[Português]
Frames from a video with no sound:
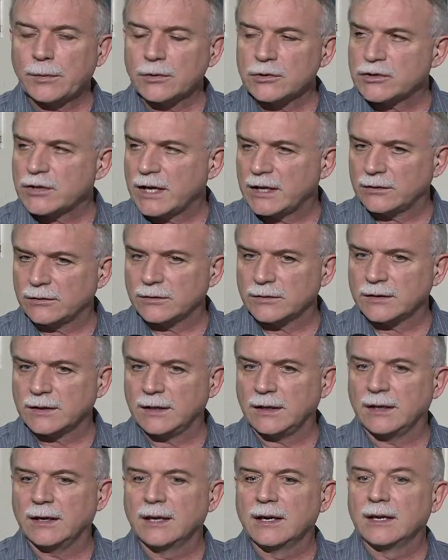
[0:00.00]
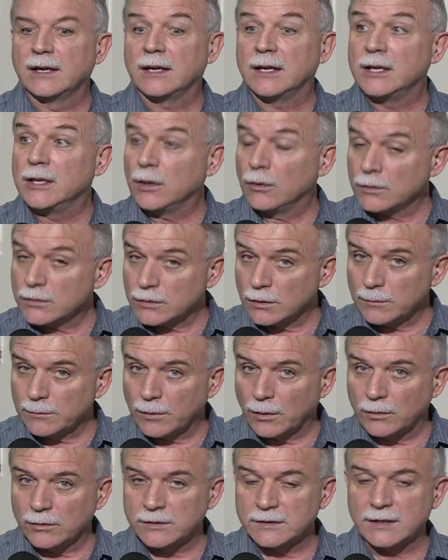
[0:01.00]
Projetos que, que não são
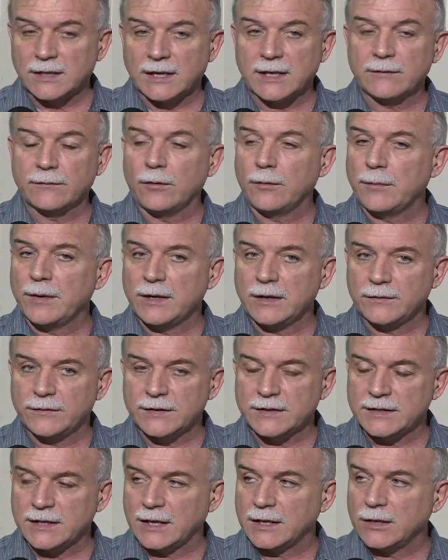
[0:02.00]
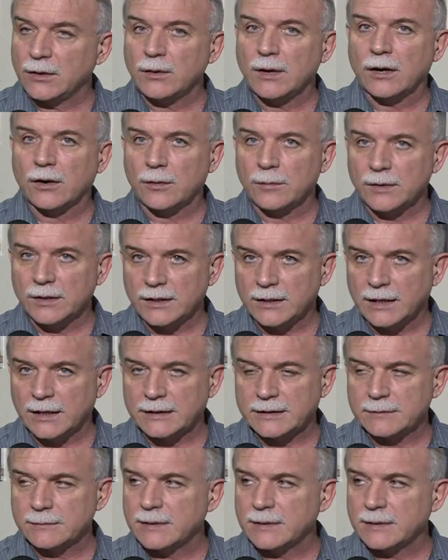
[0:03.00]
bons e que vão beneficiar não a comunidade,